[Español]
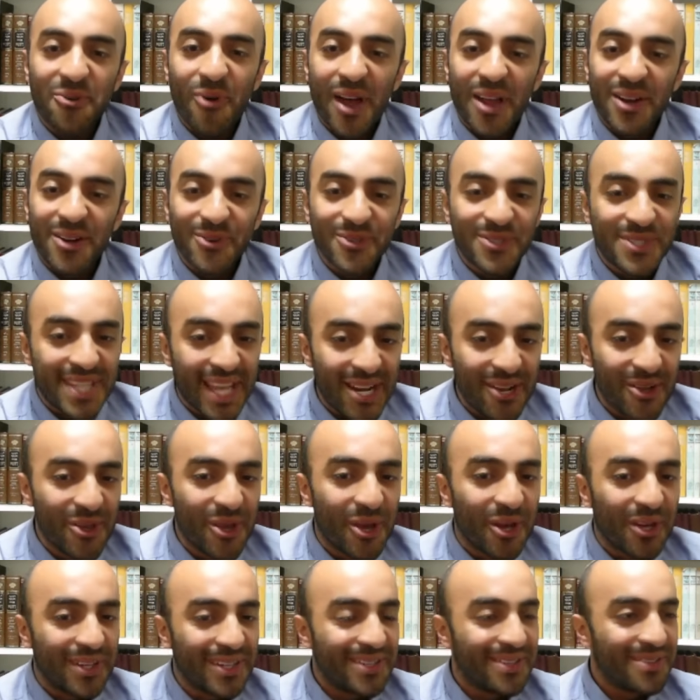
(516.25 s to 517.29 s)
Juan, un
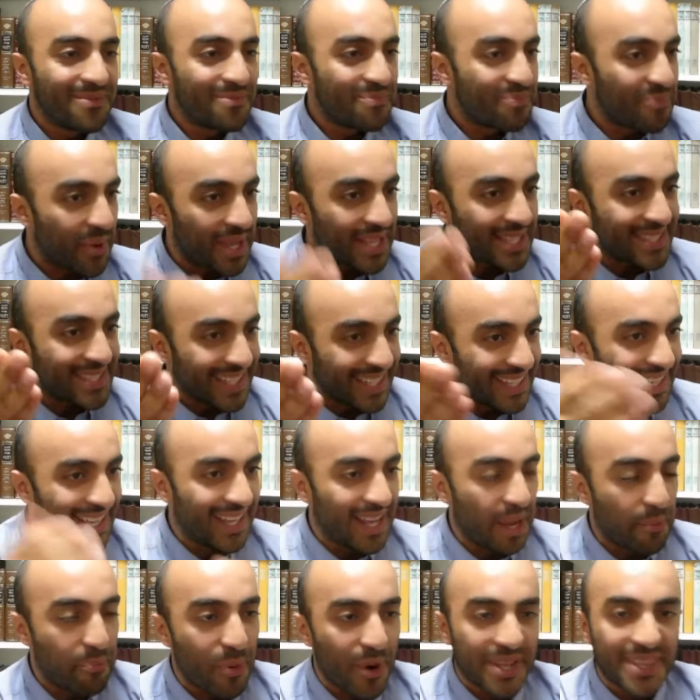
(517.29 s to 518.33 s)
saludo pues
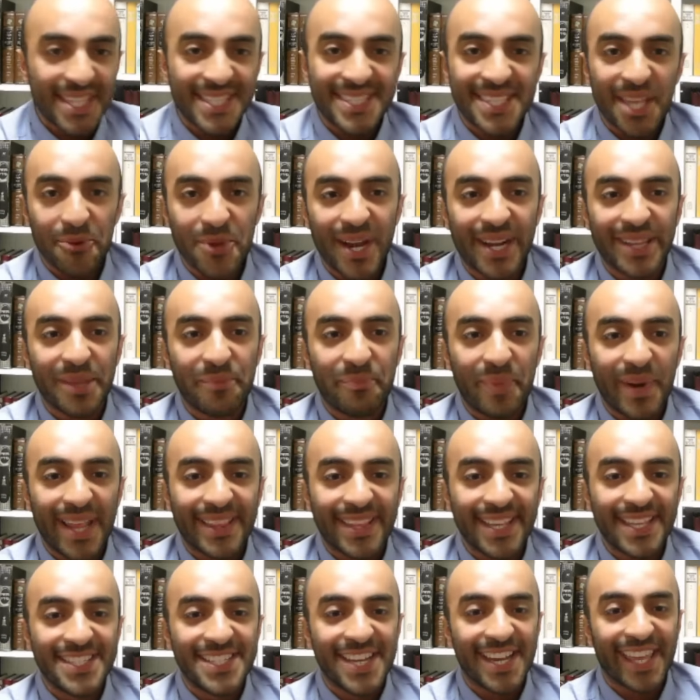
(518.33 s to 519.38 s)
la puerta está abierta para
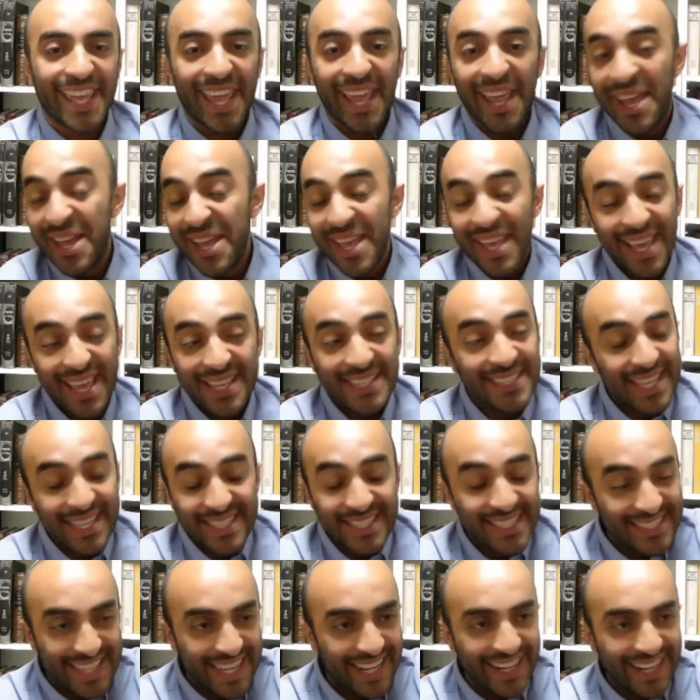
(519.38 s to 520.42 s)
ti, ya que
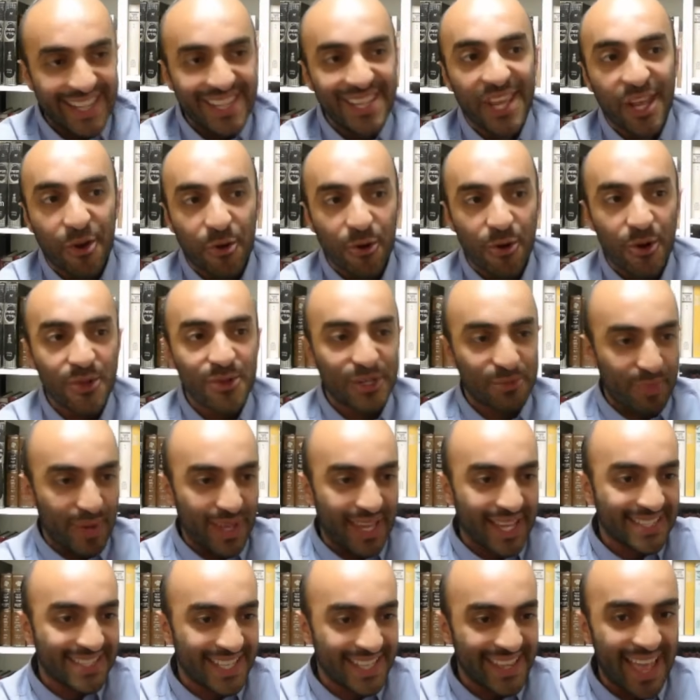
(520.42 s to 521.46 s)
hiciste ridículo y no
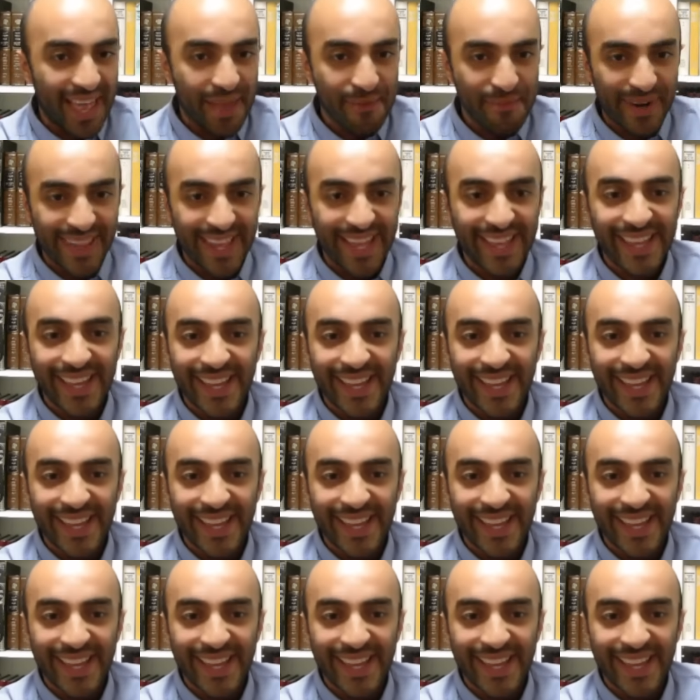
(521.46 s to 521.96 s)
explicaste nada, en verdad.